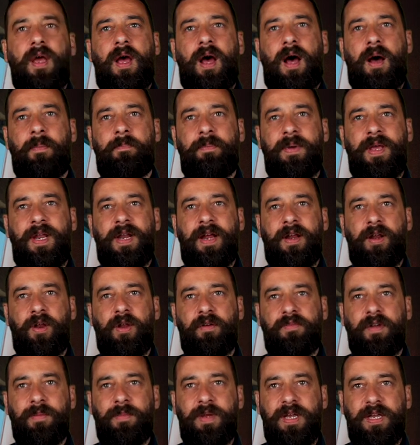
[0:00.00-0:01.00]
appena
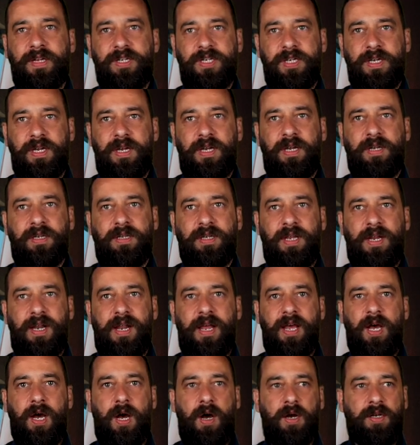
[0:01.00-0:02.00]
9 mesi
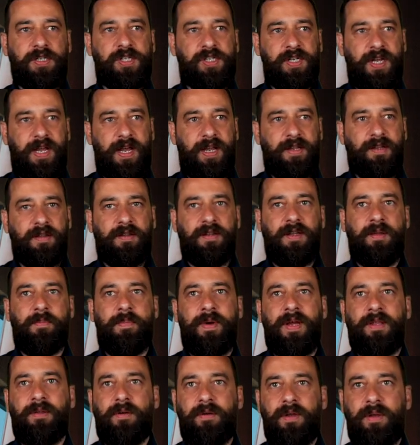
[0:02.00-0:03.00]
nelle Hogshead di
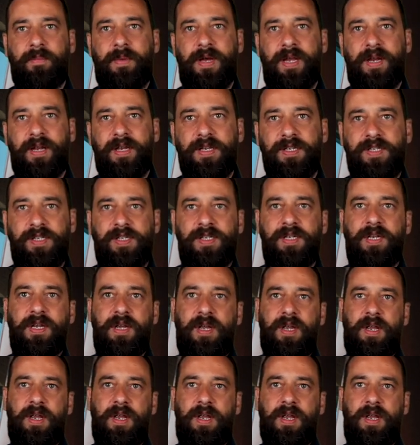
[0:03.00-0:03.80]
Pedro Jimenez.